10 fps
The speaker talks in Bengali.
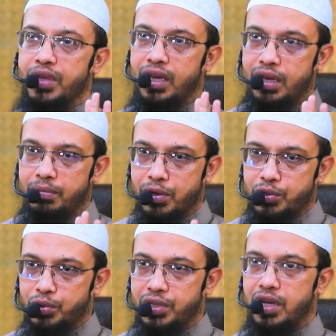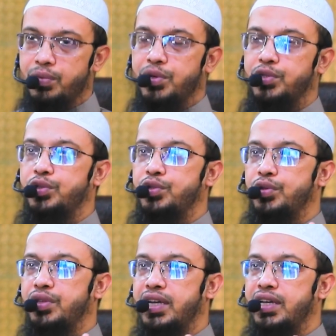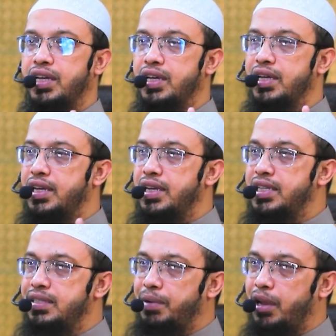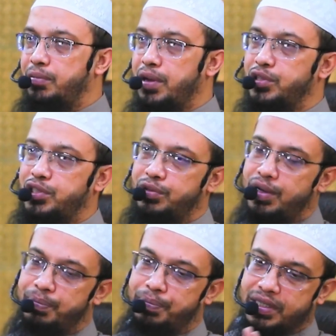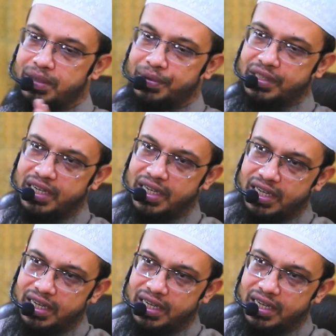হ্যাঁ মানুষ অধিকার করে সচেতন থাকে নিজে ভালো মানুষ হওয়ার পাশাপাশি